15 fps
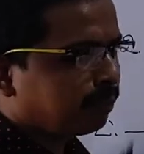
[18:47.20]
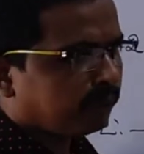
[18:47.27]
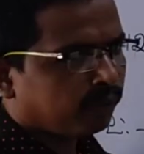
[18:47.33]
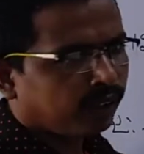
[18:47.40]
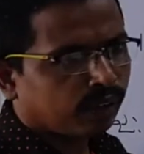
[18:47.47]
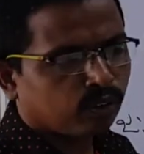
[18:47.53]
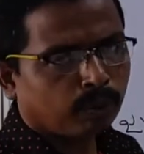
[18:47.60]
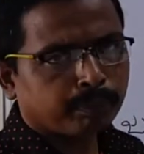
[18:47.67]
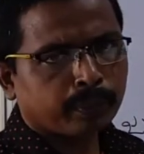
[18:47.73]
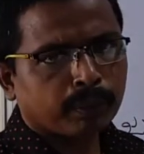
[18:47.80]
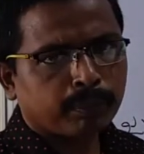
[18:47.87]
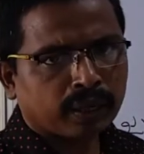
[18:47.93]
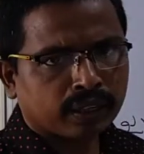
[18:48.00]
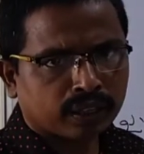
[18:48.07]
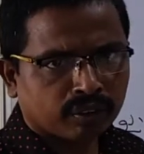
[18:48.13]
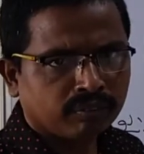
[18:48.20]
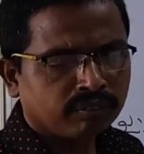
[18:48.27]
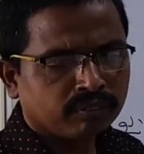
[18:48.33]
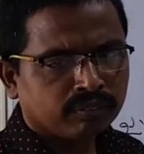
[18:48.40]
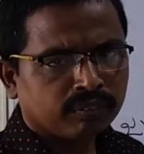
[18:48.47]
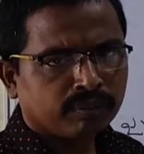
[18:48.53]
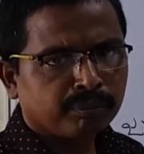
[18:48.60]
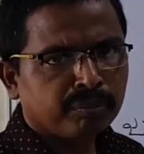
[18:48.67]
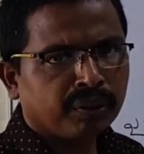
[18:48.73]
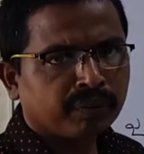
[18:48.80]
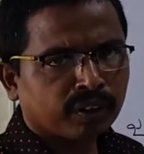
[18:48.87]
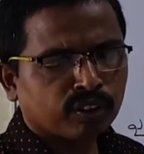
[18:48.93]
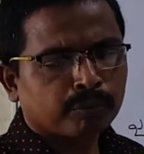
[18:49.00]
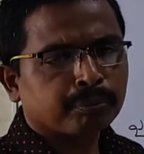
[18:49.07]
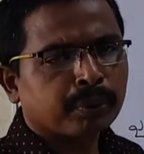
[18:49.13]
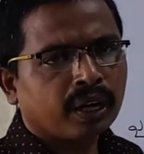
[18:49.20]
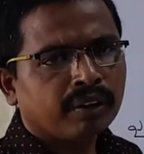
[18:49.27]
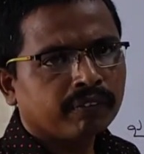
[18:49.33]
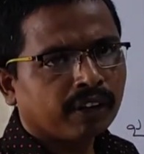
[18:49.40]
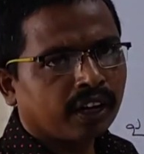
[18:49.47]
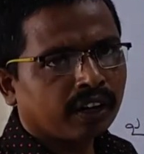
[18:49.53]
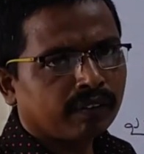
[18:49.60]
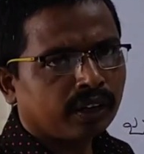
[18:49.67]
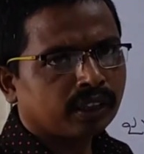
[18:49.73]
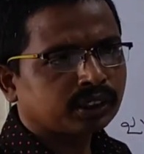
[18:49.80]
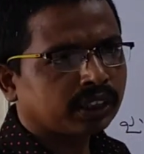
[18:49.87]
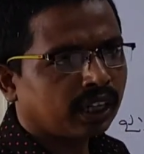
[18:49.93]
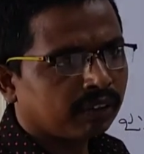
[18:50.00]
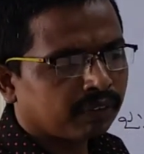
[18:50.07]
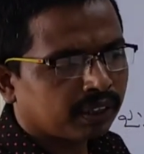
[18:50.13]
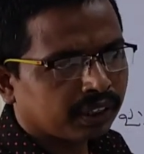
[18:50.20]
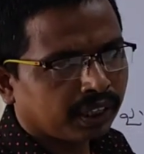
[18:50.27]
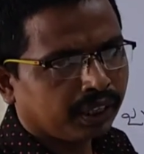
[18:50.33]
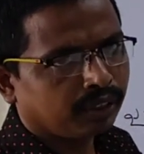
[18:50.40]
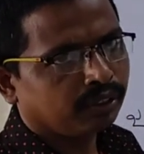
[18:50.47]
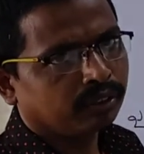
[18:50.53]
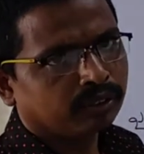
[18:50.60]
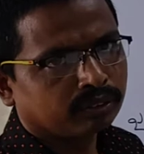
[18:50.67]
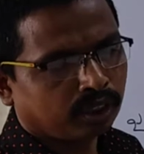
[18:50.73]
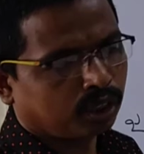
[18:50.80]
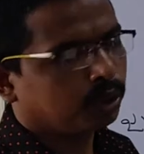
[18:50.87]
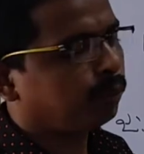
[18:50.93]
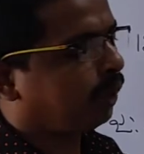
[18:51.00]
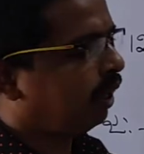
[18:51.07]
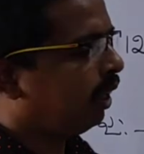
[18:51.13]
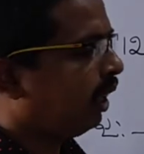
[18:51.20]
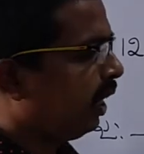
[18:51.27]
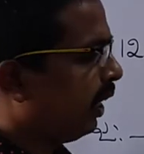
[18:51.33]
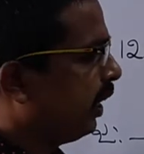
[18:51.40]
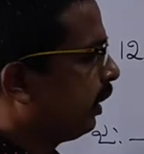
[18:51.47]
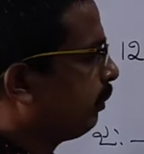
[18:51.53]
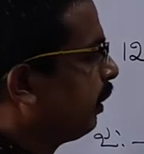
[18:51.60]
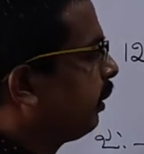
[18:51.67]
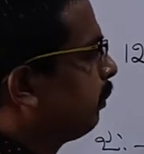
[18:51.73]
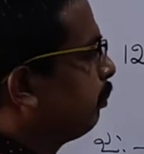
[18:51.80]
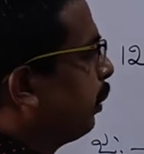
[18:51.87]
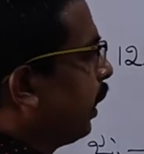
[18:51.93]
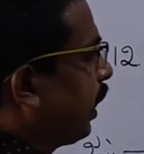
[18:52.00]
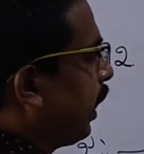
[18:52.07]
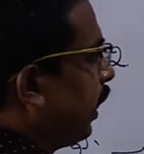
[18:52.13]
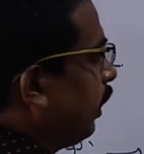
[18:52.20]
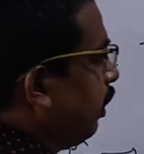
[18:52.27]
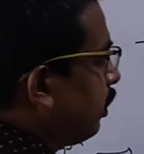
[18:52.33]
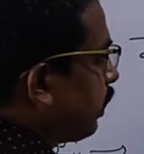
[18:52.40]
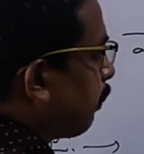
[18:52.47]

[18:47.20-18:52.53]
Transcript: చెప్పడం అంటే గొప్పలు పలకడం మేమే గొప్ప వేరే వాళ్ళు చాలా వరకు తక్కువ అనేటువంటి బడాయిలు